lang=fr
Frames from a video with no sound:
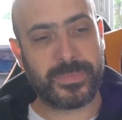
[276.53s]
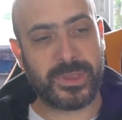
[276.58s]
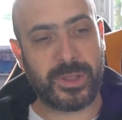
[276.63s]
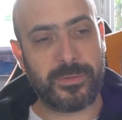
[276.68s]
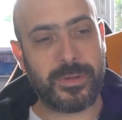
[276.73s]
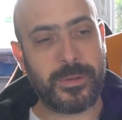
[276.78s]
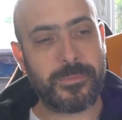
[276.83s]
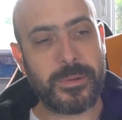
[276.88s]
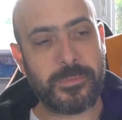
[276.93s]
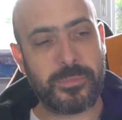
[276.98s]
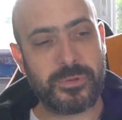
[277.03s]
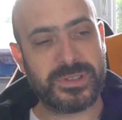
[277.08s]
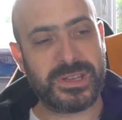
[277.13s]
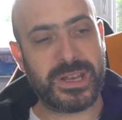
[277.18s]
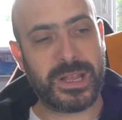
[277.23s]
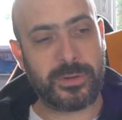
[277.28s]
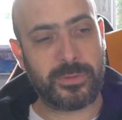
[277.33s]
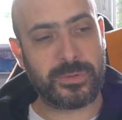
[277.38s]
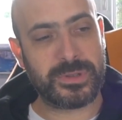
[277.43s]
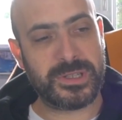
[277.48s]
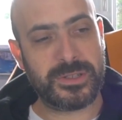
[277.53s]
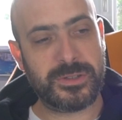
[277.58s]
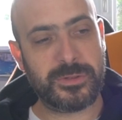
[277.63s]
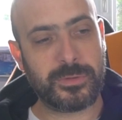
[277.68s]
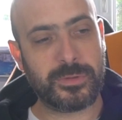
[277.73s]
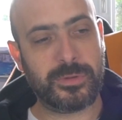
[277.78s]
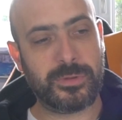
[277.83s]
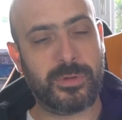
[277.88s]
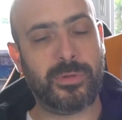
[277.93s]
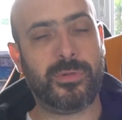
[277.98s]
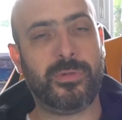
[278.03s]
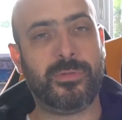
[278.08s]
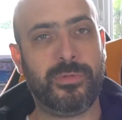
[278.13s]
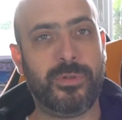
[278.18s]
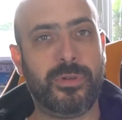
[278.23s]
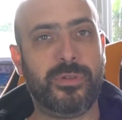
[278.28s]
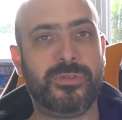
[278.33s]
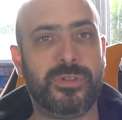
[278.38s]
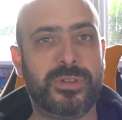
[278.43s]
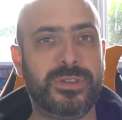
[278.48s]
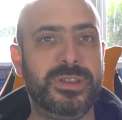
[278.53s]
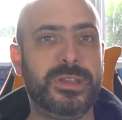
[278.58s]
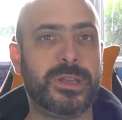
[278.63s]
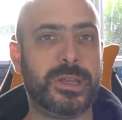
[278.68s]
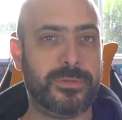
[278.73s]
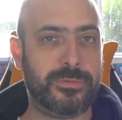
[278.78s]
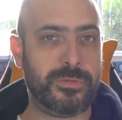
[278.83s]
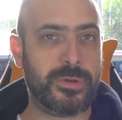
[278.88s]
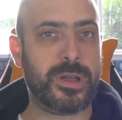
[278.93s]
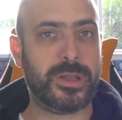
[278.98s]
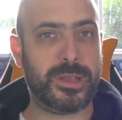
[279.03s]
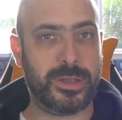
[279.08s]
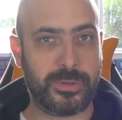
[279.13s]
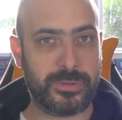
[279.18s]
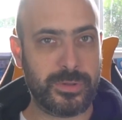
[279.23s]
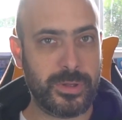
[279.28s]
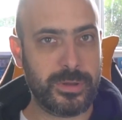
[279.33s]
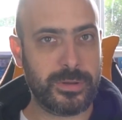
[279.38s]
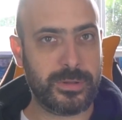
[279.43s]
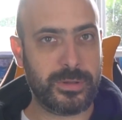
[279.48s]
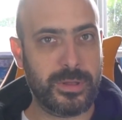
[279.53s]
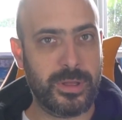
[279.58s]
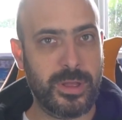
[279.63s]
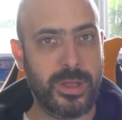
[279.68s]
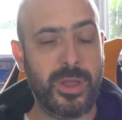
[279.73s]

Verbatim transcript: va pas poser la condition qu'on veut ressentir et voir et entendre